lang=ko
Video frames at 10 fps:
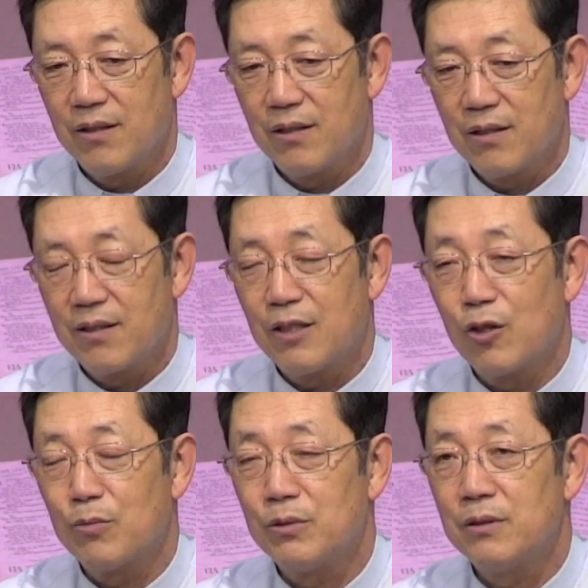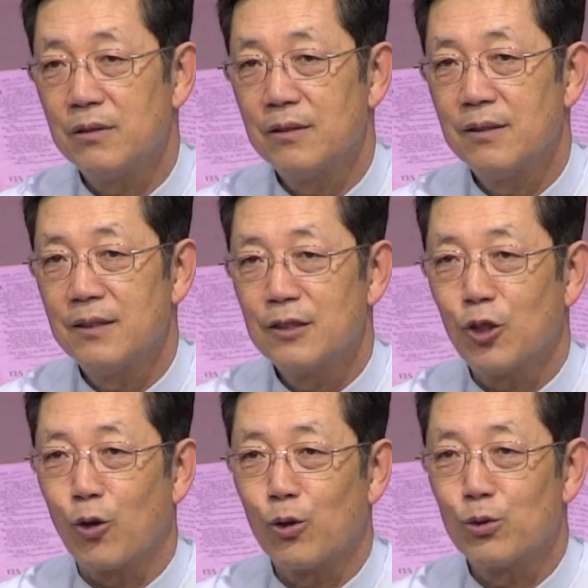그게 여러분
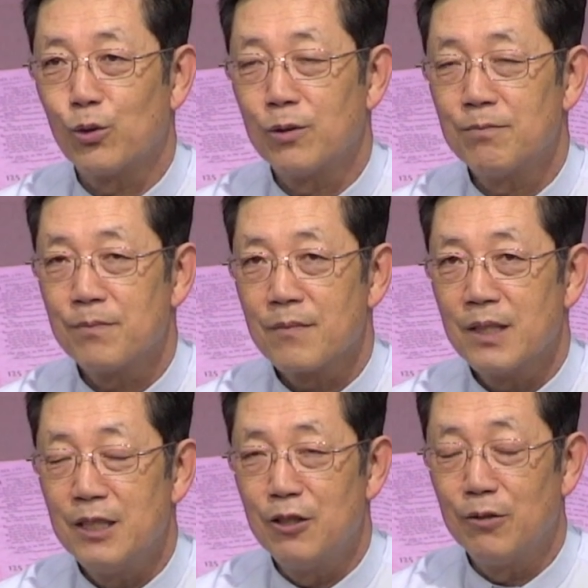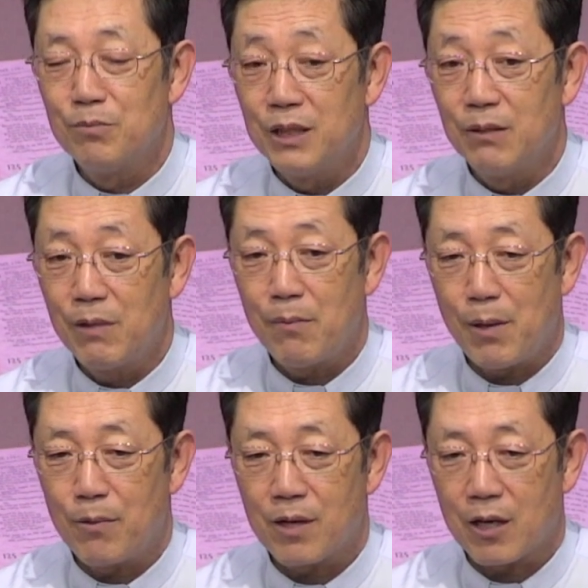적어도 이런 믿음의
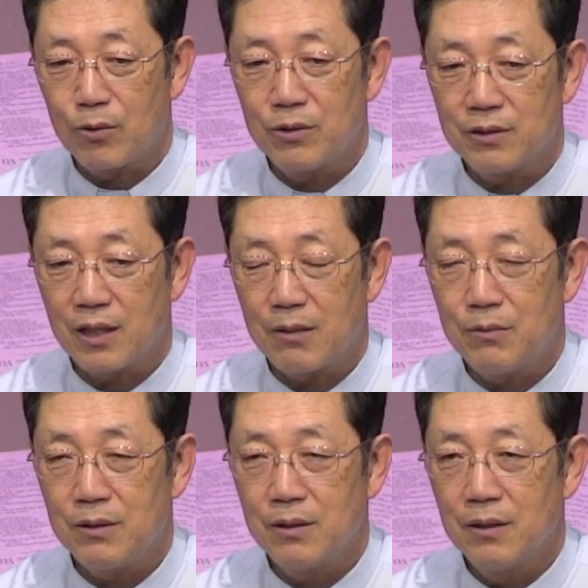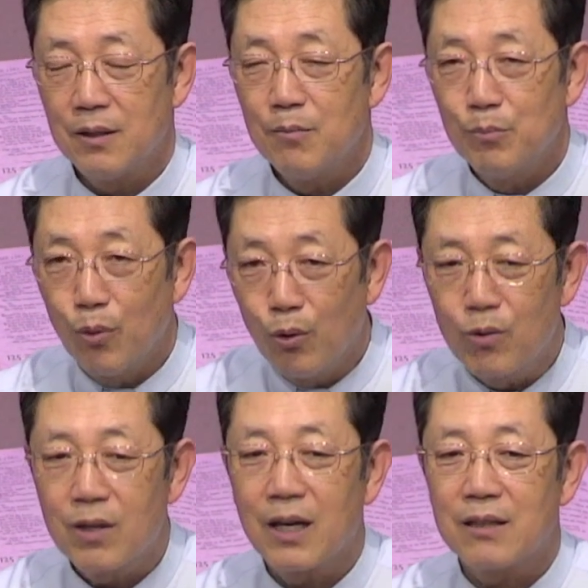마음을 갖고 있는 사람은
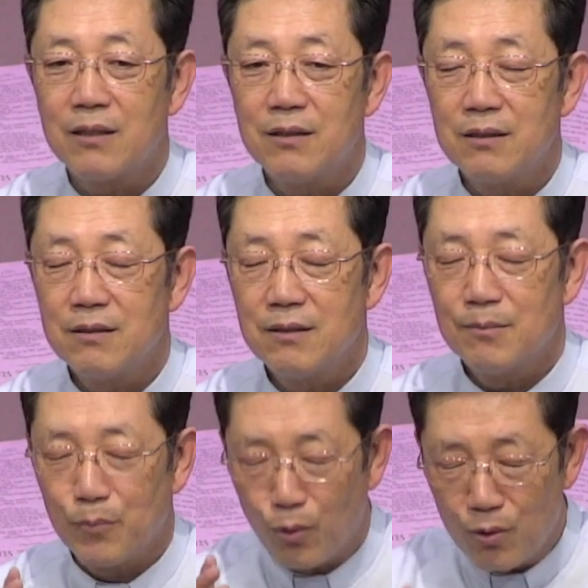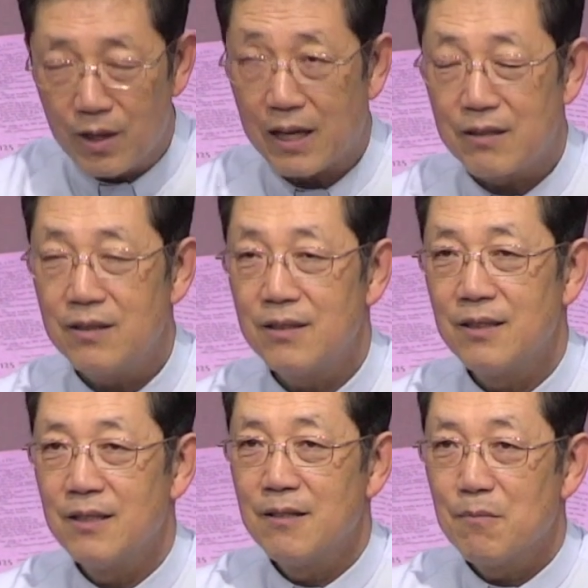뭔가를 뭔가를
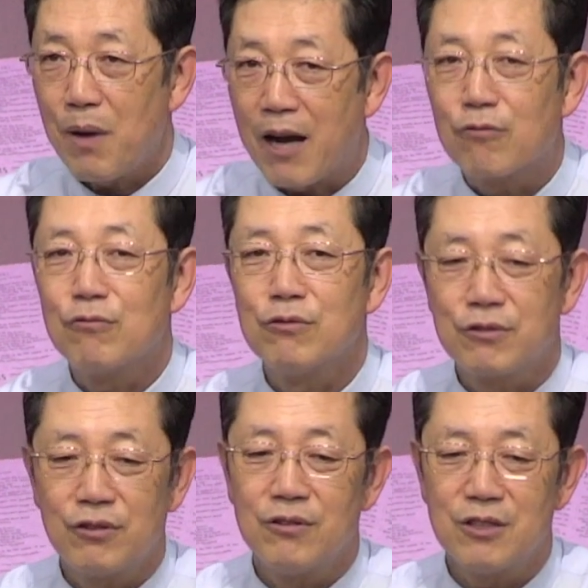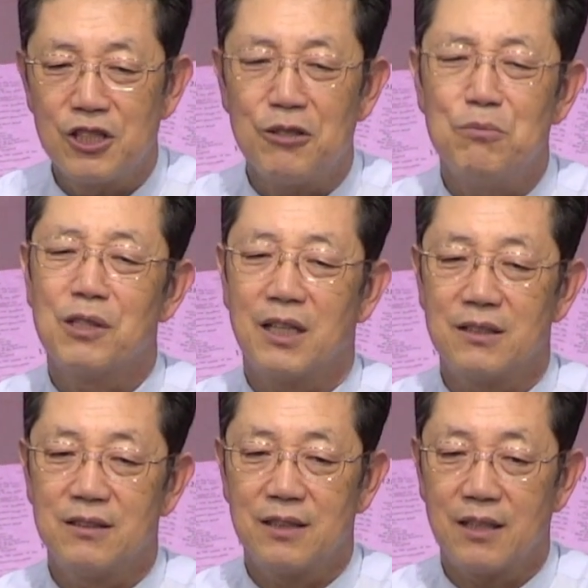바꿀 수 있는 힘을
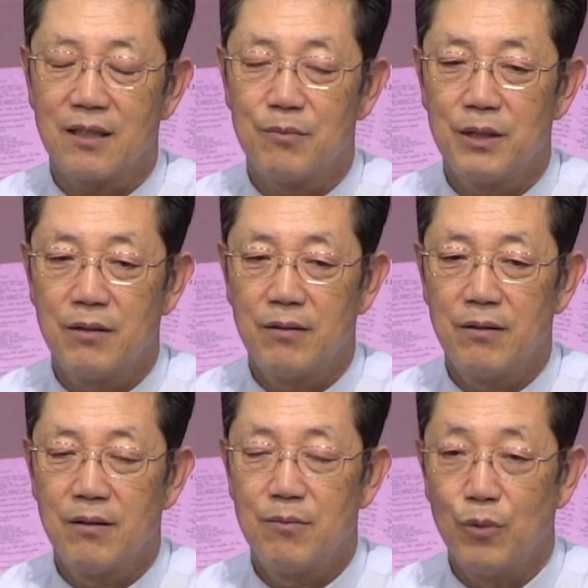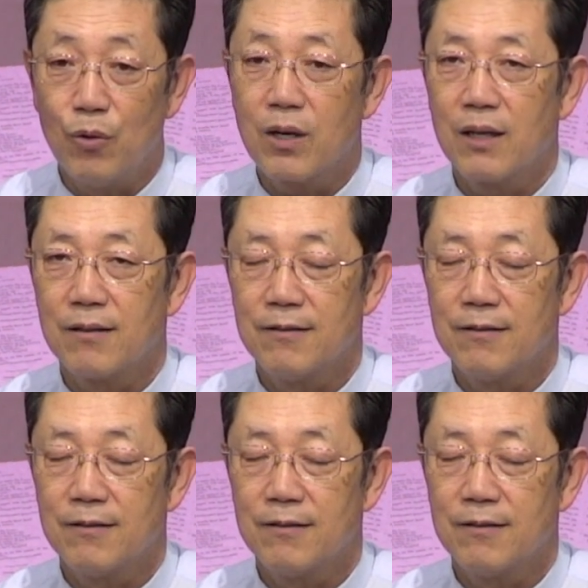가진 사람. 뭔가를